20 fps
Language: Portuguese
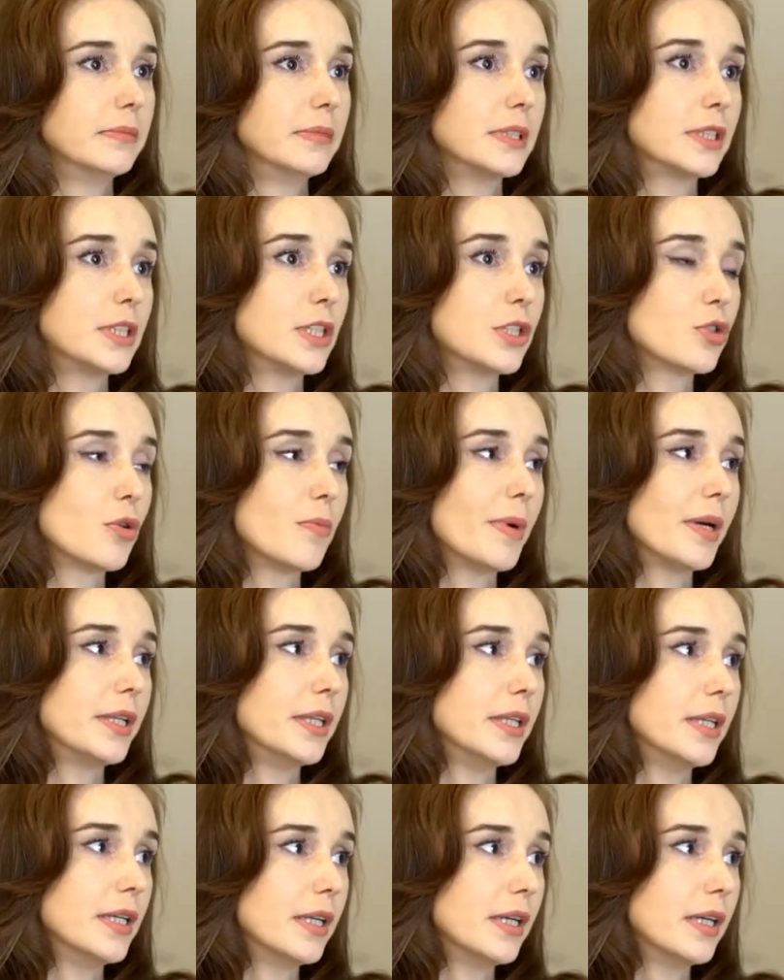se
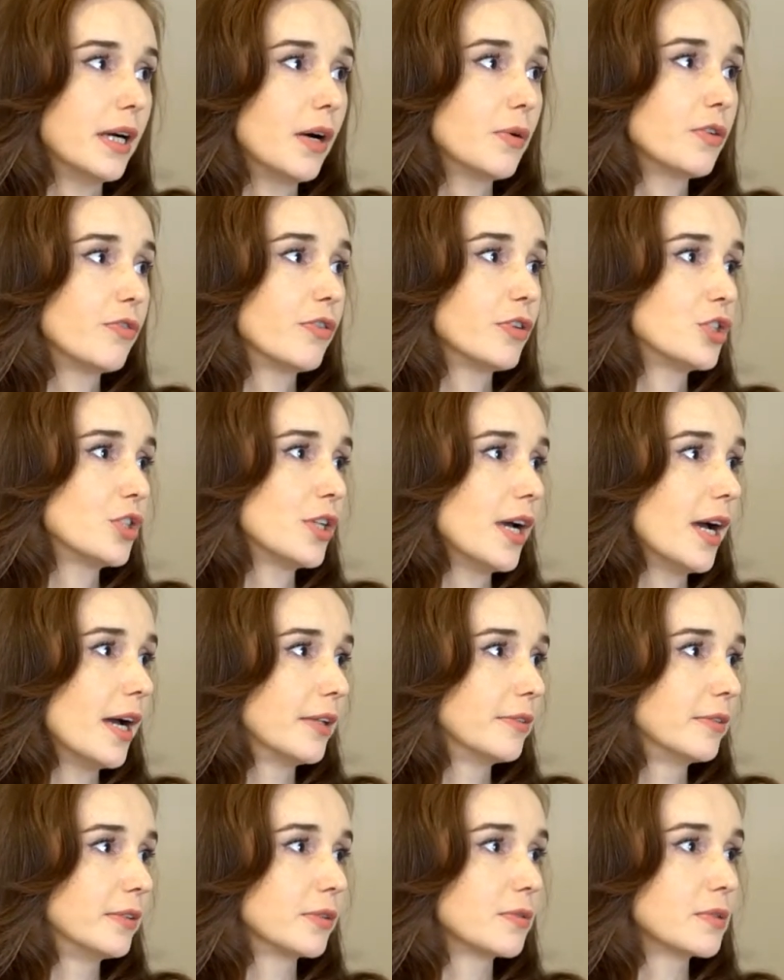somaria ao que foi
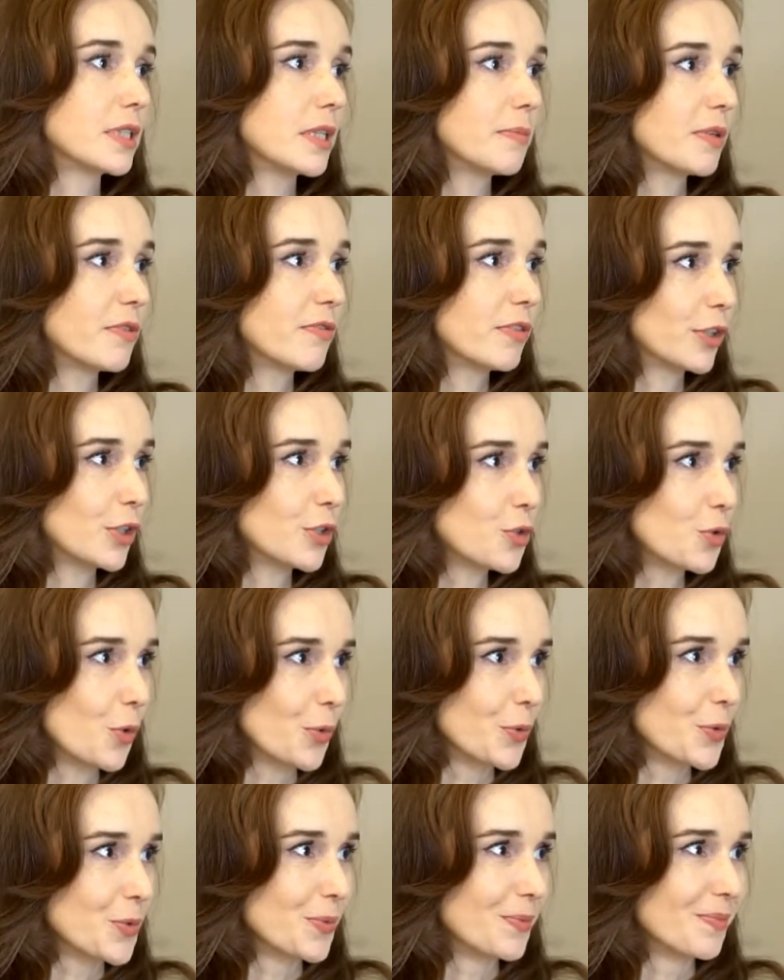tirado. Então sempre é
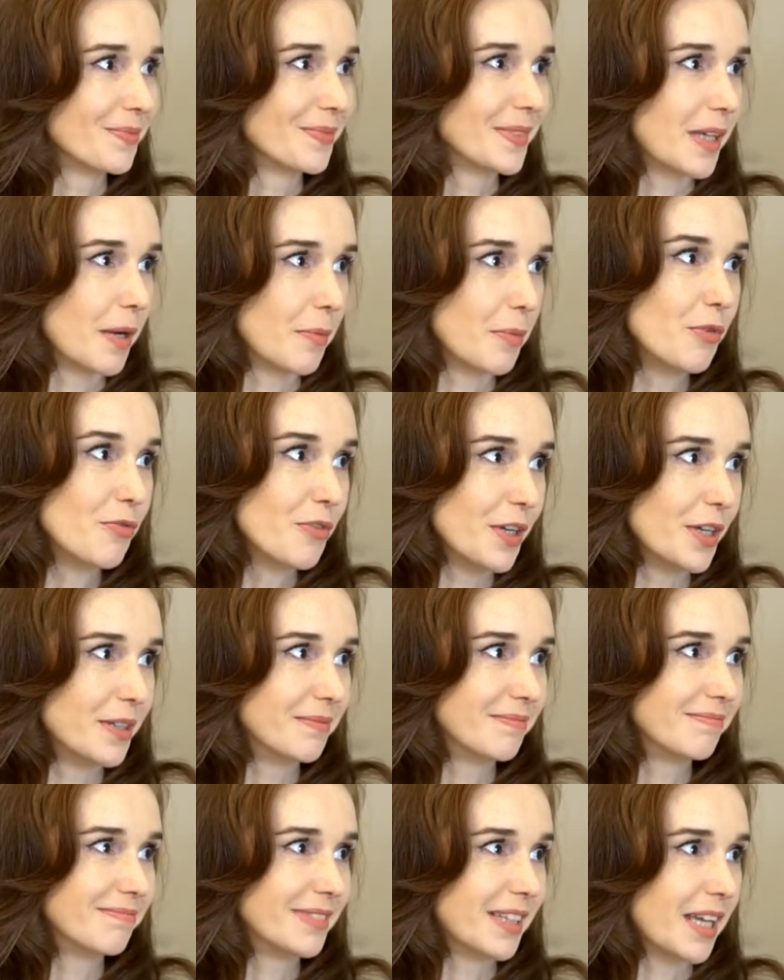vantajoso, ao meu ver.
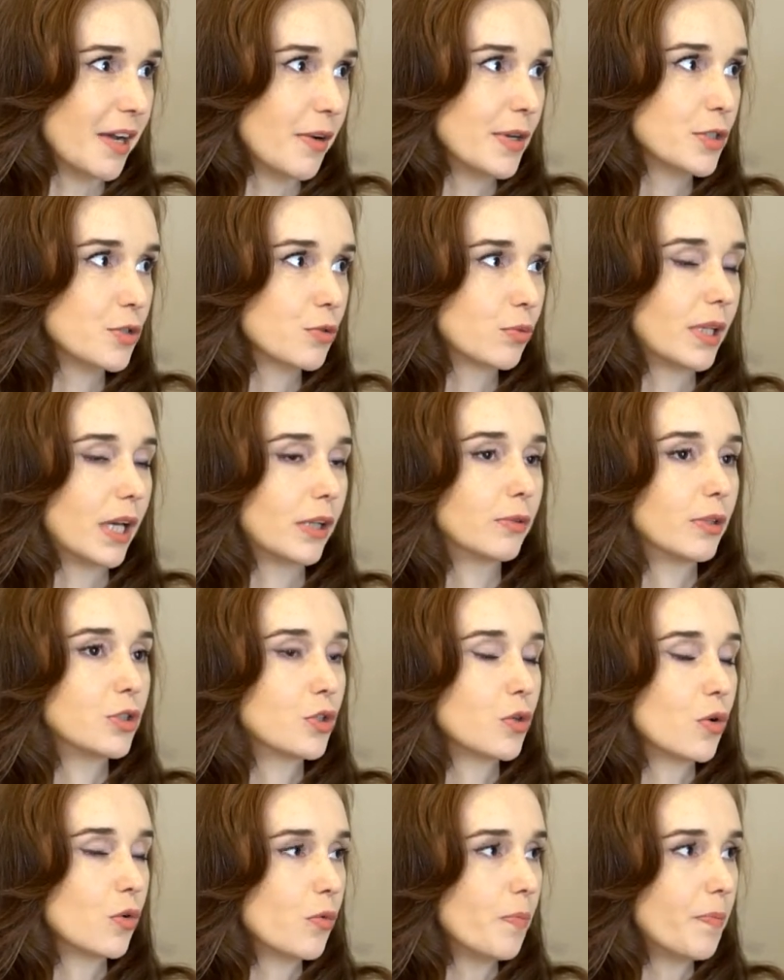Né? O resultado é de
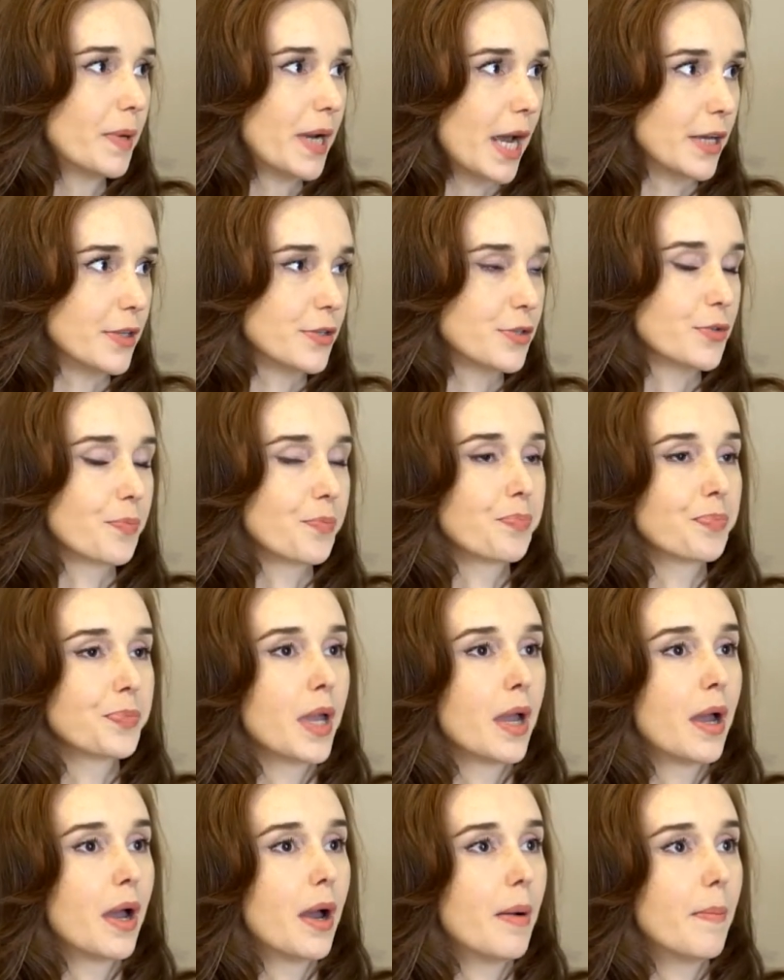longo prazo.
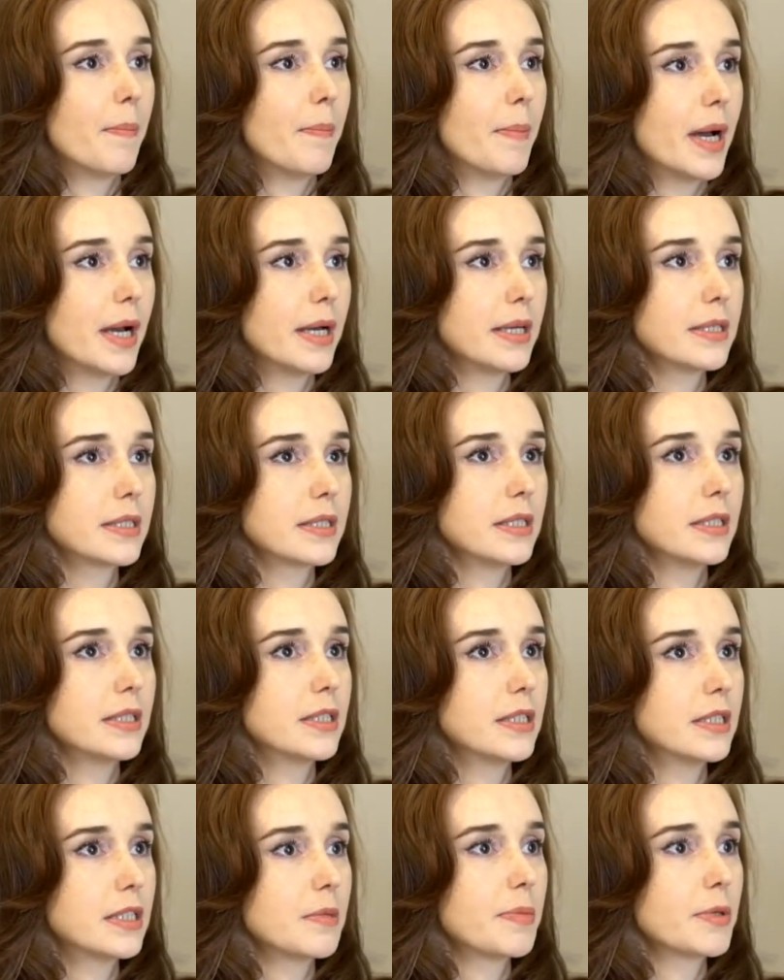Mas
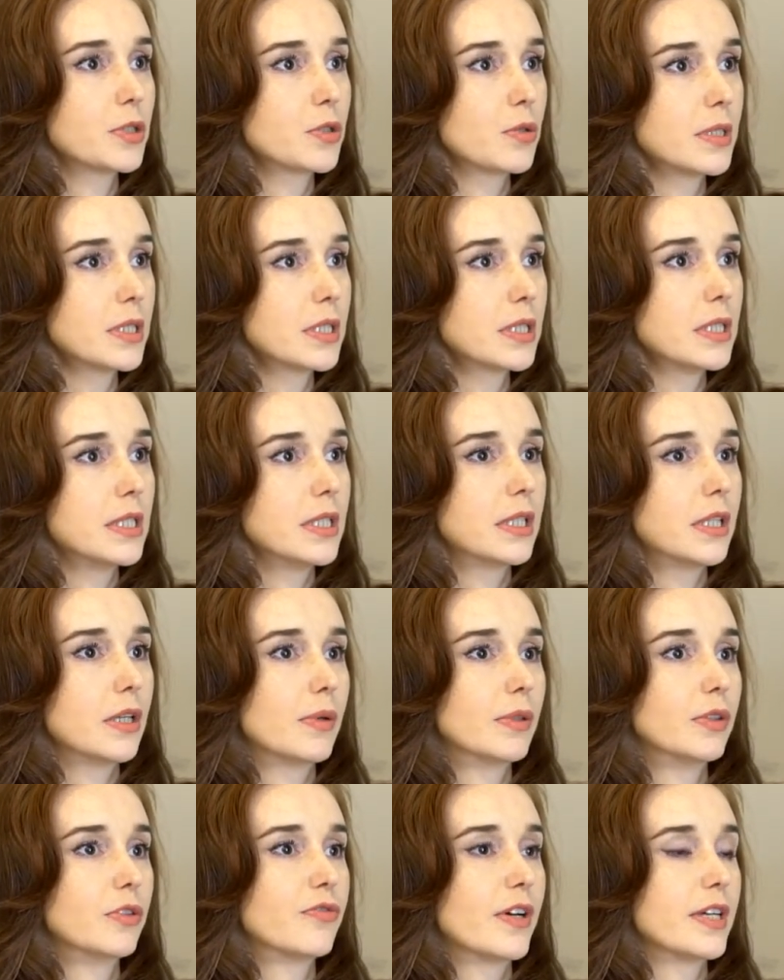existem pessoas sim que
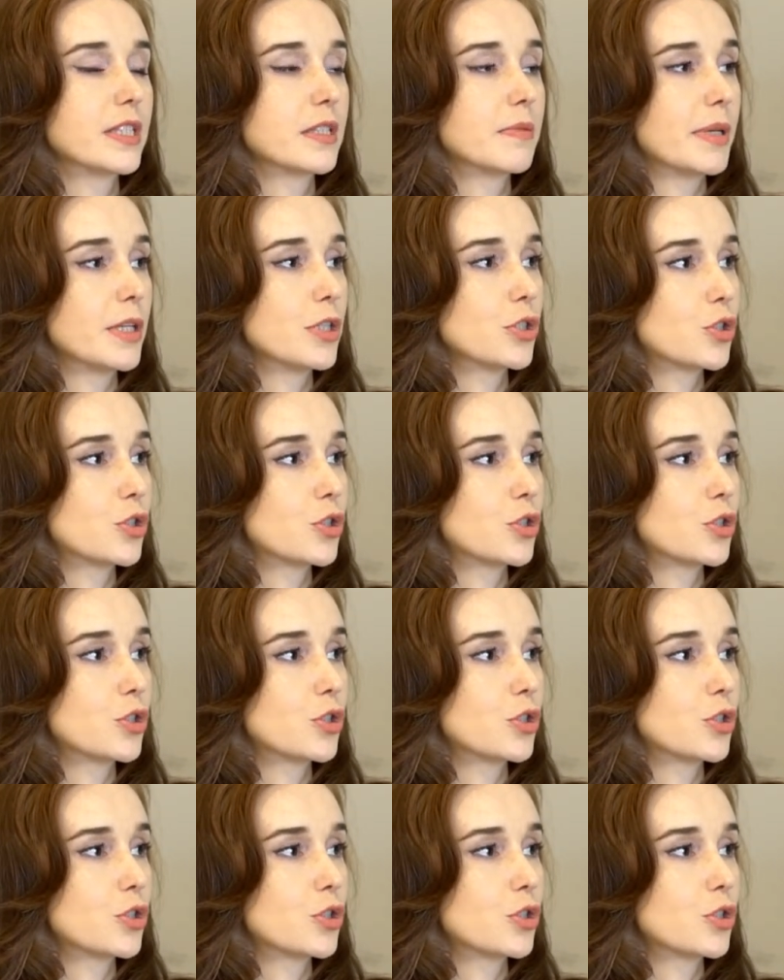quando fazem bem